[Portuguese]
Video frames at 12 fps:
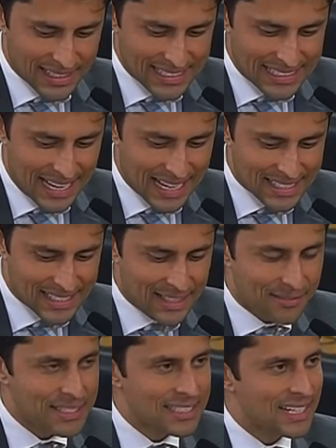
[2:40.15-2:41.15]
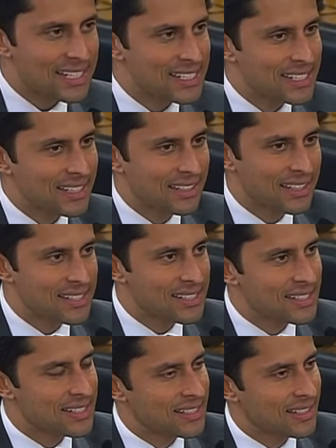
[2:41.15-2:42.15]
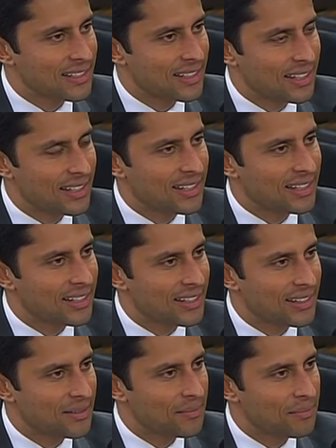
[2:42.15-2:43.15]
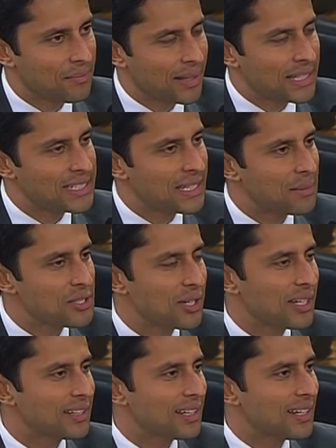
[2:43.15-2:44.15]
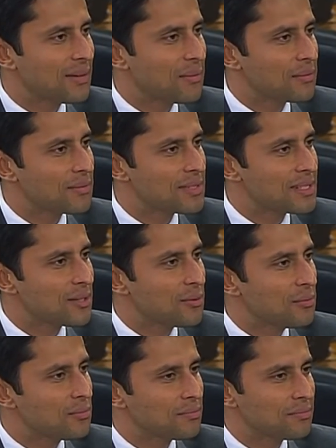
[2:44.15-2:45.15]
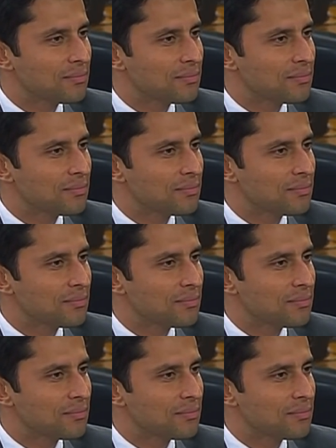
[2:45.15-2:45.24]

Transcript: as narrativas trazidas é, pela extrema-direita é, são